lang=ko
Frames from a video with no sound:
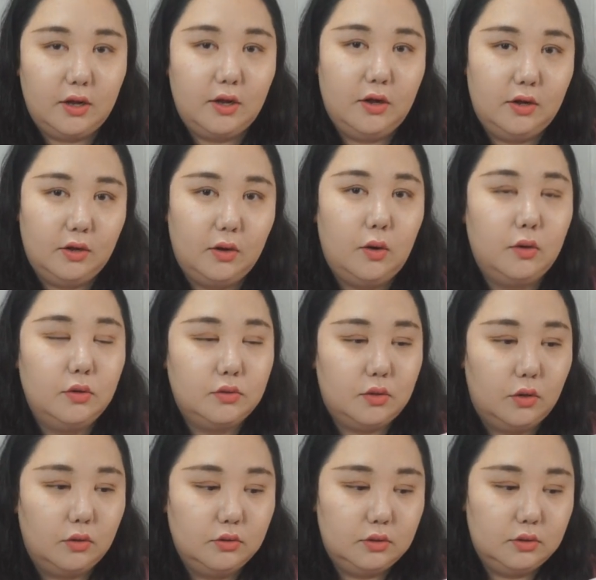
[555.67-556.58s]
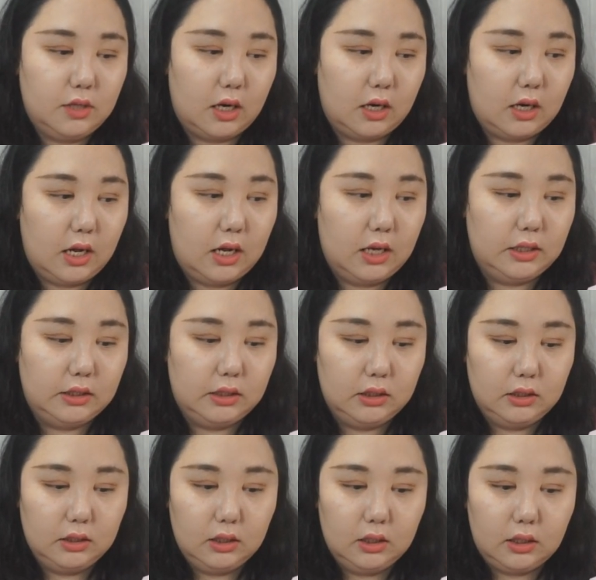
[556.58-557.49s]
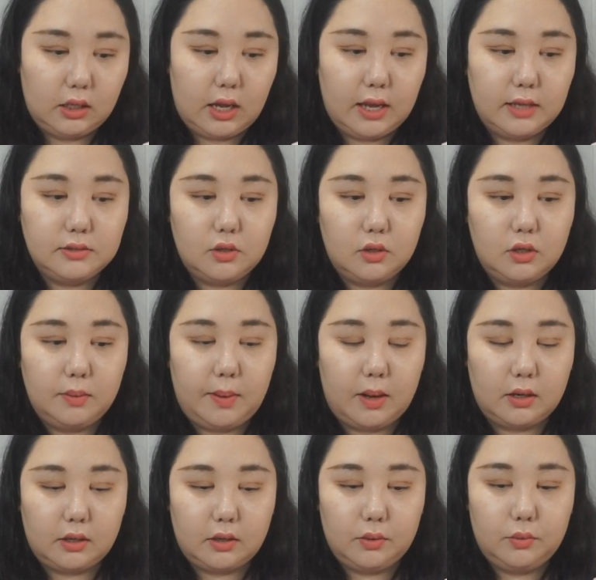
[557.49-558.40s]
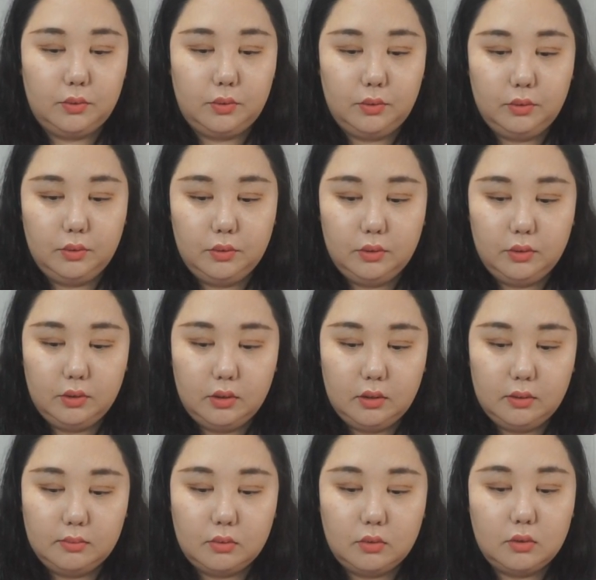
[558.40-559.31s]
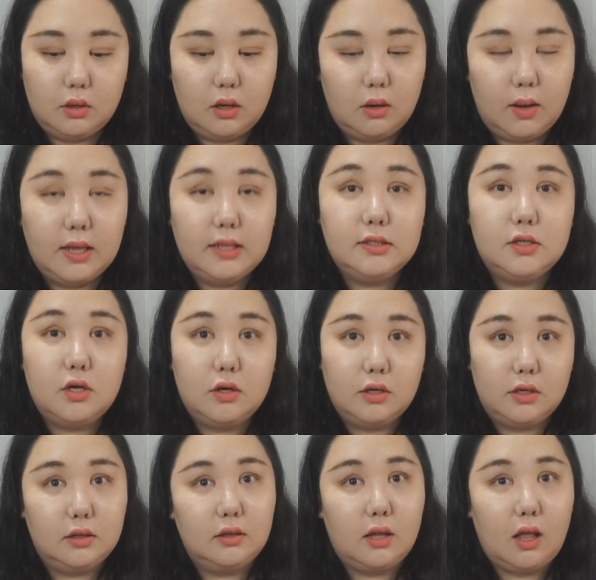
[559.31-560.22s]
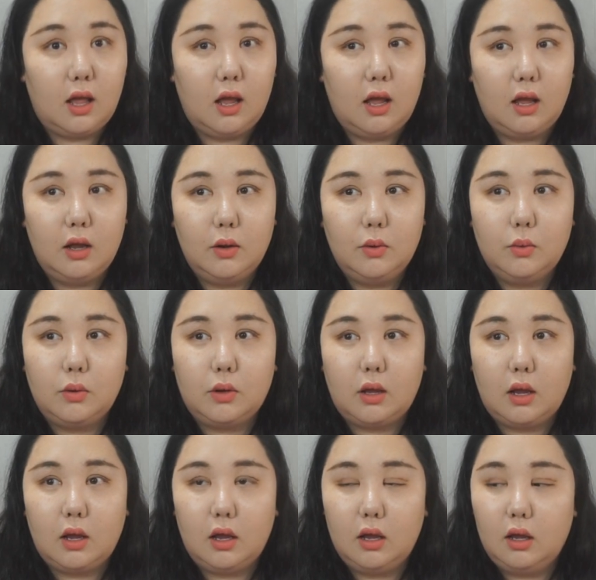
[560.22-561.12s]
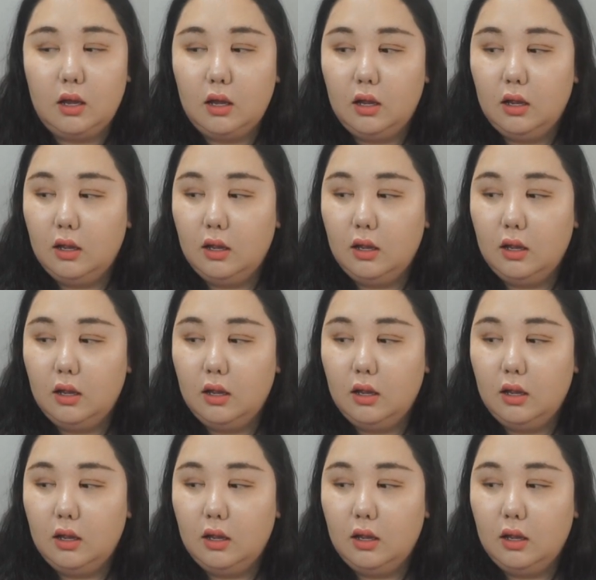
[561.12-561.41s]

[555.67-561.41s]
어, 저는 약간 계절이 바뀌고 뭔가 환절기 때 이렇게